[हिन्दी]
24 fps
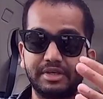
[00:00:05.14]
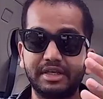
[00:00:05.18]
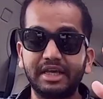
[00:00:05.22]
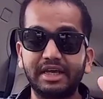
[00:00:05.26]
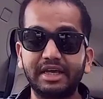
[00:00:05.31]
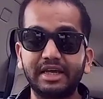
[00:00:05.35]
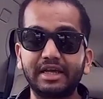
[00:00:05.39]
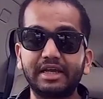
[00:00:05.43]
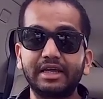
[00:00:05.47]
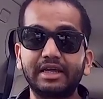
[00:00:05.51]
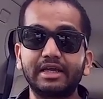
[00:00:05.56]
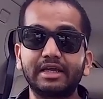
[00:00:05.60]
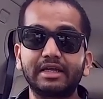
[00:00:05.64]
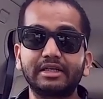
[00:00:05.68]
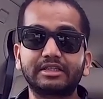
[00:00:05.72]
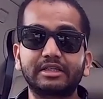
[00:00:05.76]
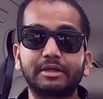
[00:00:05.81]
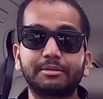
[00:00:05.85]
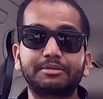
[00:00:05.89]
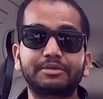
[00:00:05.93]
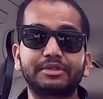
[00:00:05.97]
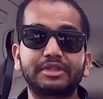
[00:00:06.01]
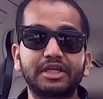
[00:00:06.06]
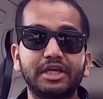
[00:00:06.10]
ये
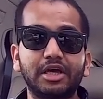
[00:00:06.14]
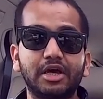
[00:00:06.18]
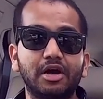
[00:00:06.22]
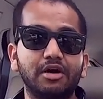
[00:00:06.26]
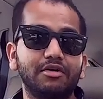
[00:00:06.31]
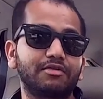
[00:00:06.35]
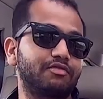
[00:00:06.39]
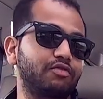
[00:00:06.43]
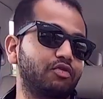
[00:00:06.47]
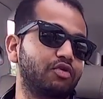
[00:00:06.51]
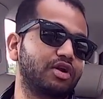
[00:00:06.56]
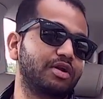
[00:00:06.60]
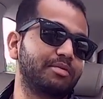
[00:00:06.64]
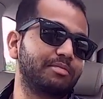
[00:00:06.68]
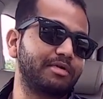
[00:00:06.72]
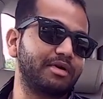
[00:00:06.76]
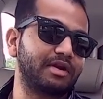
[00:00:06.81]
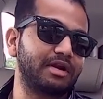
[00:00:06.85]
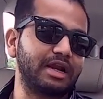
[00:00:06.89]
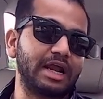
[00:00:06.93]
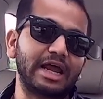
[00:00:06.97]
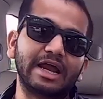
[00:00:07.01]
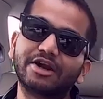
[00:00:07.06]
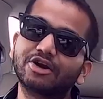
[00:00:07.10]
सबसे
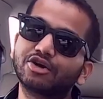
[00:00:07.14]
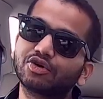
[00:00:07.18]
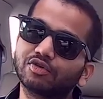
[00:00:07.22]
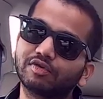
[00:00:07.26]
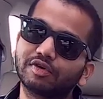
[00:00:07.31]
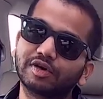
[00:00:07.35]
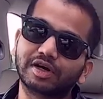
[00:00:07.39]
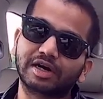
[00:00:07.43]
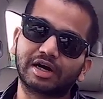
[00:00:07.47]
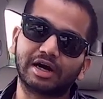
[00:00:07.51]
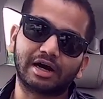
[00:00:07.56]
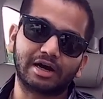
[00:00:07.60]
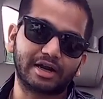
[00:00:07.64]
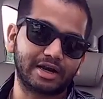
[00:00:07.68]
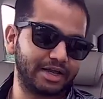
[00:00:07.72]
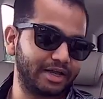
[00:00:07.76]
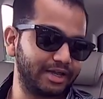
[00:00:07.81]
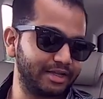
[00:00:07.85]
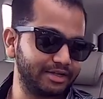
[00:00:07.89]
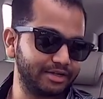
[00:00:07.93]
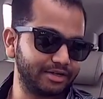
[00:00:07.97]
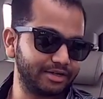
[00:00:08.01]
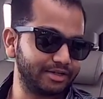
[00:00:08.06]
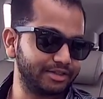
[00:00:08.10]
अफोर्डेबल लैंड रोवर कार
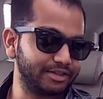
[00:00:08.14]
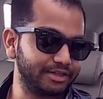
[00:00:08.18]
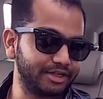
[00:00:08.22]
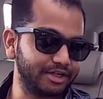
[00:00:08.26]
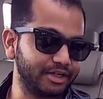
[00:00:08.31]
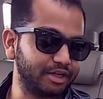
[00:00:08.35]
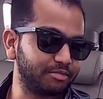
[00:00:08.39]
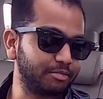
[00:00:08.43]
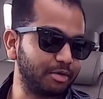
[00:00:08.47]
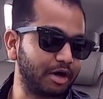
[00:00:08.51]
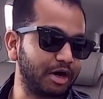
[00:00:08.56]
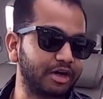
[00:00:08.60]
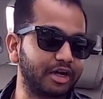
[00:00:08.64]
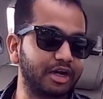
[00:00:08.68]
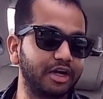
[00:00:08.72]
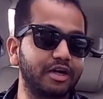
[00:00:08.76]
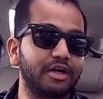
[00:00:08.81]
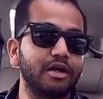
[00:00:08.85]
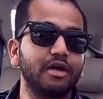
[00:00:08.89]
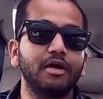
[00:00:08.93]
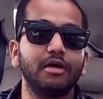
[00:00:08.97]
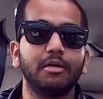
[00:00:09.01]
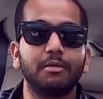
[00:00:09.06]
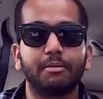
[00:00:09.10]
है यहाँ इन इंडियन मार्केट
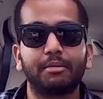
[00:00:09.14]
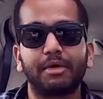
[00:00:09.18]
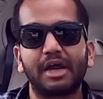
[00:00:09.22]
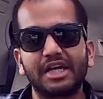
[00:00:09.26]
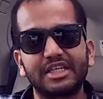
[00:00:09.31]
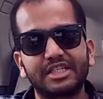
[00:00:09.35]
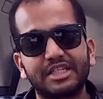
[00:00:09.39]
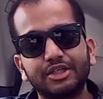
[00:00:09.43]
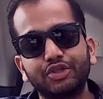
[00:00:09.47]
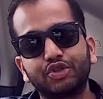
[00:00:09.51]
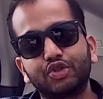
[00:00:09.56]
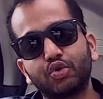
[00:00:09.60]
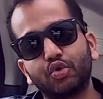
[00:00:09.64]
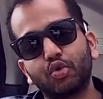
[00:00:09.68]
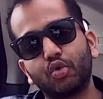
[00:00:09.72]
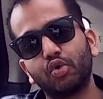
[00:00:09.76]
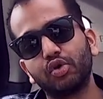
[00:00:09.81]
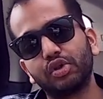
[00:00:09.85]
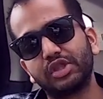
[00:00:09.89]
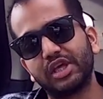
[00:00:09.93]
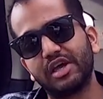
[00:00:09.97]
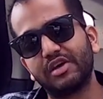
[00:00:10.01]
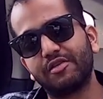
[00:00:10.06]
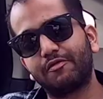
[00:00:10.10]
प्राइसिंग शुरू
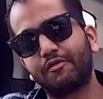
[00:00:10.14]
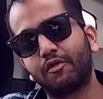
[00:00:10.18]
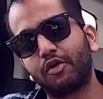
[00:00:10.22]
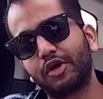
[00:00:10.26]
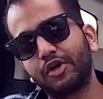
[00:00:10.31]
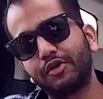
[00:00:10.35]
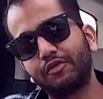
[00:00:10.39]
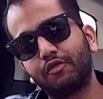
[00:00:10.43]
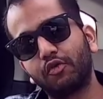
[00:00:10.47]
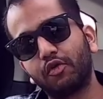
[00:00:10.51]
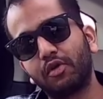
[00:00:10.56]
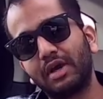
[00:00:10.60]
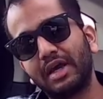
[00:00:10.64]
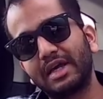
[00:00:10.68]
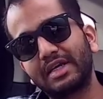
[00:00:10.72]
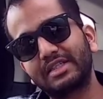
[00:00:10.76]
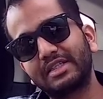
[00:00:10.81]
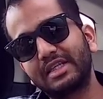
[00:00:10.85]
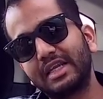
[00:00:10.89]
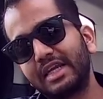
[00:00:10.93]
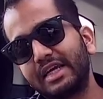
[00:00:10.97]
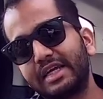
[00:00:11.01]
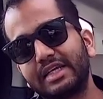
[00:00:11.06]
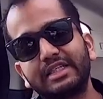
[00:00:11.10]
होती है 44 लाख
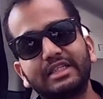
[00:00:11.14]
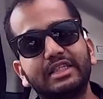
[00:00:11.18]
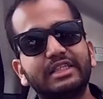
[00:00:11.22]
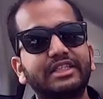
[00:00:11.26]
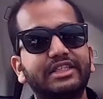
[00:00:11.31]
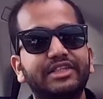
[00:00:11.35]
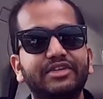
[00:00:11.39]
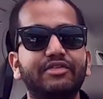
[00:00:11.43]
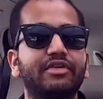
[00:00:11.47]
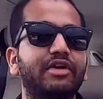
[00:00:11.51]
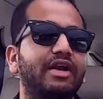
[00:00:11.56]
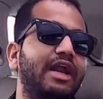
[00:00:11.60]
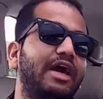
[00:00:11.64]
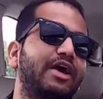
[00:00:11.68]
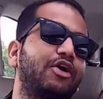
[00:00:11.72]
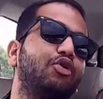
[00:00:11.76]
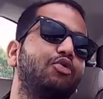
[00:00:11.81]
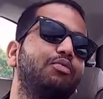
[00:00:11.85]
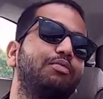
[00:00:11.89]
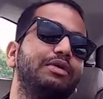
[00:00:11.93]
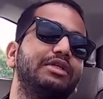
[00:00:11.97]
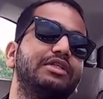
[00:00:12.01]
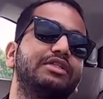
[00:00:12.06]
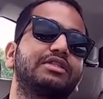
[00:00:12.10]
से लेके 61 लाख
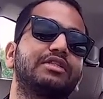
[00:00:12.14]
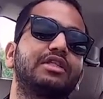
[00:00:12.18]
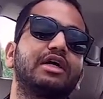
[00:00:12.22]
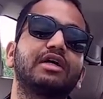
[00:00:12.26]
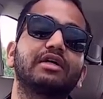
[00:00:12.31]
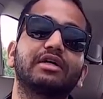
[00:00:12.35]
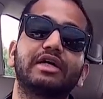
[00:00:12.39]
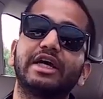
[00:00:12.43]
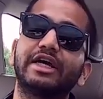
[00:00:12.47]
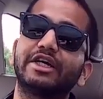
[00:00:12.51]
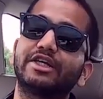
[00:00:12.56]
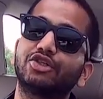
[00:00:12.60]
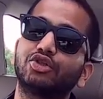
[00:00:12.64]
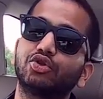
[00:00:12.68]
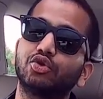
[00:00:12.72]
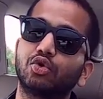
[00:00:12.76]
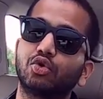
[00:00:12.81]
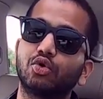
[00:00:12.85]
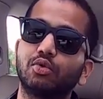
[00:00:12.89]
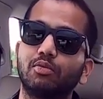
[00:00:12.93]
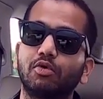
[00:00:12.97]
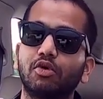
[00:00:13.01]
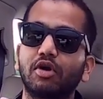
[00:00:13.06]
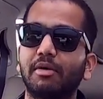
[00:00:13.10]
रुपीस तक एक
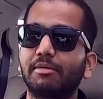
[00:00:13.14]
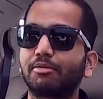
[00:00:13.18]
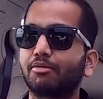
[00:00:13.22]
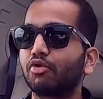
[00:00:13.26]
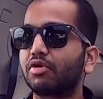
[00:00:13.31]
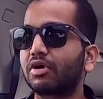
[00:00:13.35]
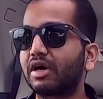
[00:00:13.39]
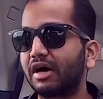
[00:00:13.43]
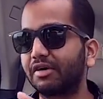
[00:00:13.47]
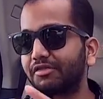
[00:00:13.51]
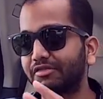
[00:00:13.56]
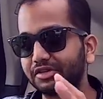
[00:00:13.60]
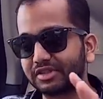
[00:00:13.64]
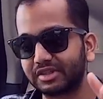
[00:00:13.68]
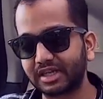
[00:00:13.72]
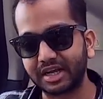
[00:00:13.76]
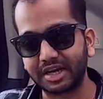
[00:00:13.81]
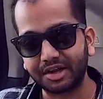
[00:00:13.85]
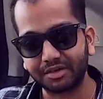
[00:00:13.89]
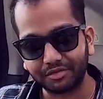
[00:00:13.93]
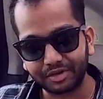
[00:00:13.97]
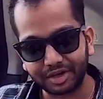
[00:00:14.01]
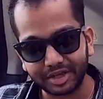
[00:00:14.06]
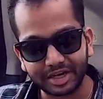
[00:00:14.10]
शोरूम और आपको काफ़ी
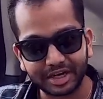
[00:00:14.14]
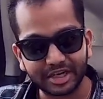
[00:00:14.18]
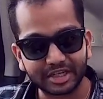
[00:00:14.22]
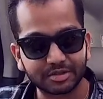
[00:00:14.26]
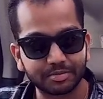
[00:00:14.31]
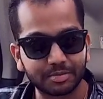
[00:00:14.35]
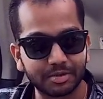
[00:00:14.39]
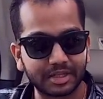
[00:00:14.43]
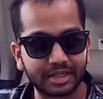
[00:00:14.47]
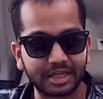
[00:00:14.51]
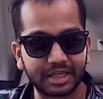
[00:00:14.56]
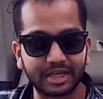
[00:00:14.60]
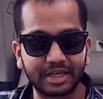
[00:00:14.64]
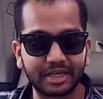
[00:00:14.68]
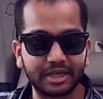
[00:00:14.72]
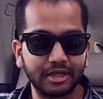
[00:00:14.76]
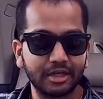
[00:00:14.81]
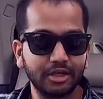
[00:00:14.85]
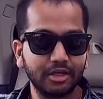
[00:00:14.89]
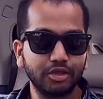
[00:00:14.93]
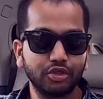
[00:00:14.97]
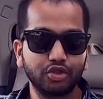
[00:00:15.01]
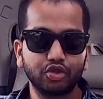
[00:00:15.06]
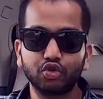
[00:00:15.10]
सारे वेरिएंट्स मिलते हैं
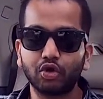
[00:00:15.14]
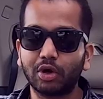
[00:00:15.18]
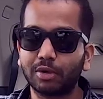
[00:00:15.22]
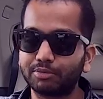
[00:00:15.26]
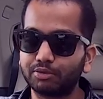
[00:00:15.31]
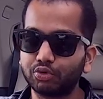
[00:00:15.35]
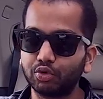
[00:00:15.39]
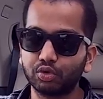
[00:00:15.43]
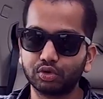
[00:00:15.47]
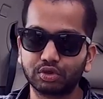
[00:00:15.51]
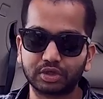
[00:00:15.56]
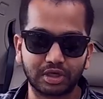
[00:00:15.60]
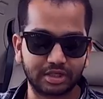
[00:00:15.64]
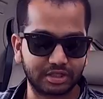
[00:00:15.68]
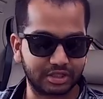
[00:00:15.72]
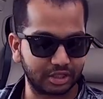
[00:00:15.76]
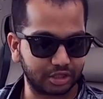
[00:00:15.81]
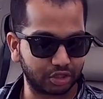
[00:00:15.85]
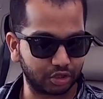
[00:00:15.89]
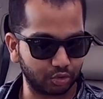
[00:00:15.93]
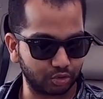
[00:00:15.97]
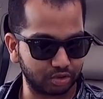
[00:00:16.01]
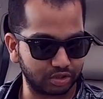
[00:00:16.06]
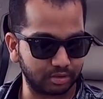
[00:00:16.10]
जो आप चूज़ कर
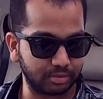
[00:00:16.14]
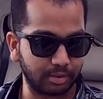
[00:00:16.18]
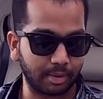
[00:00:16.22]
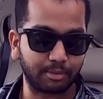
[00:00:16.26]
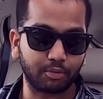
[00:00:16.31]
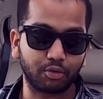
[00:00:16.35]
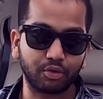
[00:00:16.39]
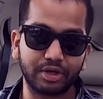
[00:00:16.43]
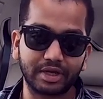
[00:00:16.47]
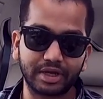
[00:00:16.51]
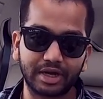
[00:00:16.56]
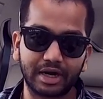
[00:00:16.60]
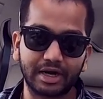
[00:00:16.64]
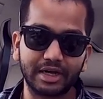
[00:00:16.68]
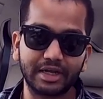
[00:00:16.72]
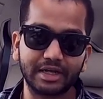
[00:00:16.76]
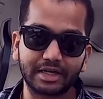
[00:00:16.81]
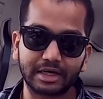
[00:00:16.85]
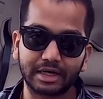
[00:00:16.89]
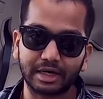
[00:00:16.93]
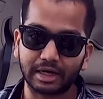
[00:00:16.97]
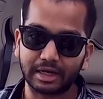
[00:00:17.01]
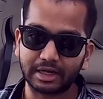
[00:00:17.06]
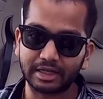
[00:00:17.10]
सकते हो जब आपको ये गाड़ी
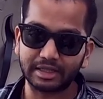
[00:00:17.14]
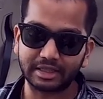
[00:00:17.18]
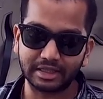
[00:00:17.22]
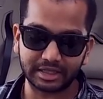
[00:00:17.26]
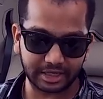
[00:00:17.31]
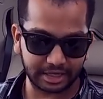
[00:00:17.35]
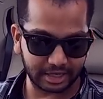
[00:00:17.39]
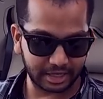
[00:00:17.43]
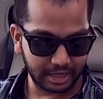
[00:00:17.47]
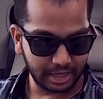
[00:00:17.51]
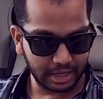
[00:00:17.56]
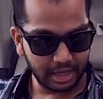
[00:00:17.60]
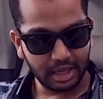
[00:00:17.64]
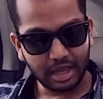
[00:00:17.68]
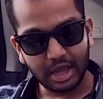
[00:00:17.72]
खरीदनी है